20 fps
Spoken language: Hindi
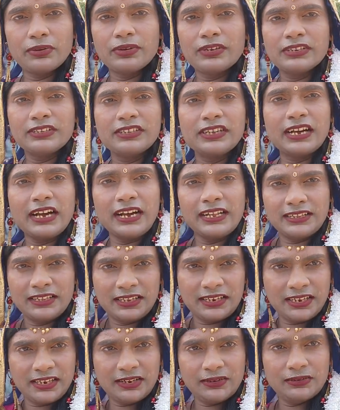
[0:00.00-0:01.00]
रो के
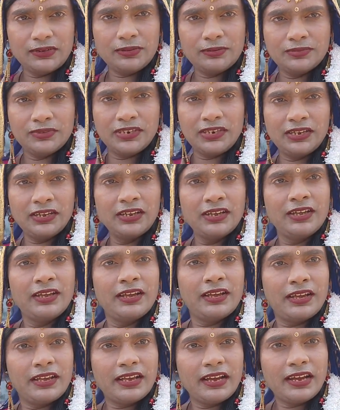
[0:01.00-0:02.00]
दिखाता नहीं हूँ अपना
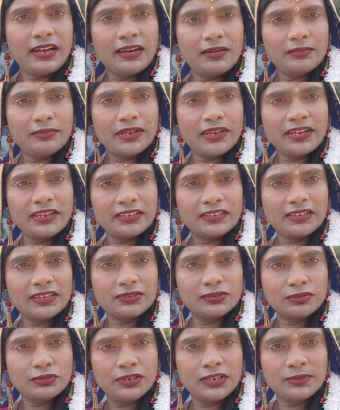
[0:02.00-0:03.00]
कि हाँ मैं
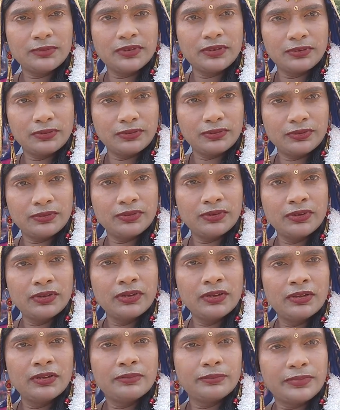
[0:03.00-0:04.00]
कितना दुखी में हूँ
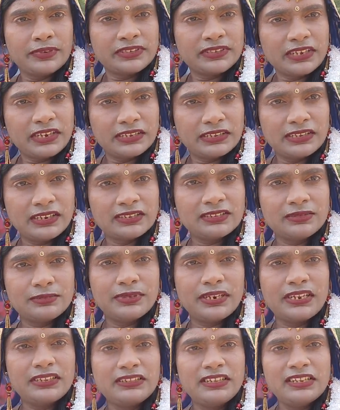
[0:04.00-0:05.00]
बस अंदर से
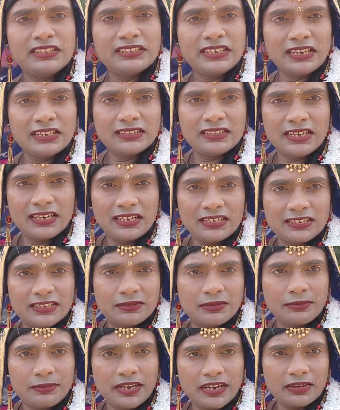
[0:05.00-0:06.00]
मेरा दिल जानता है कि
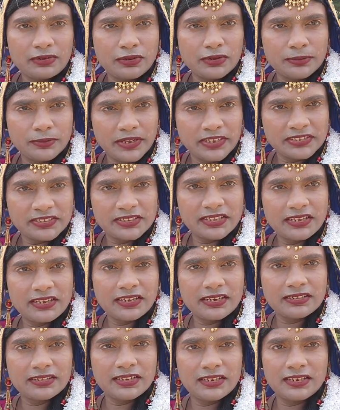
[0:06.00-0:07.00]
जब हमारा कोई बेइज्जती
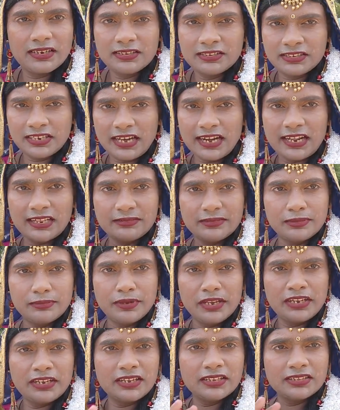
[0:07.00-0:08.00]
करते हैं ना चार आदमी
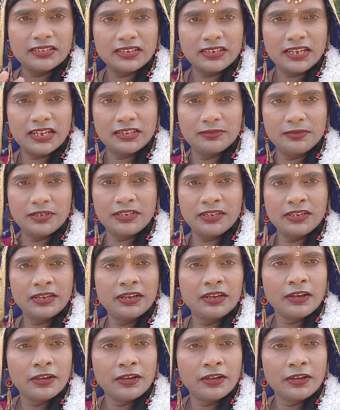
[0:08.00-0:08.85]
मिल के तीन आदमी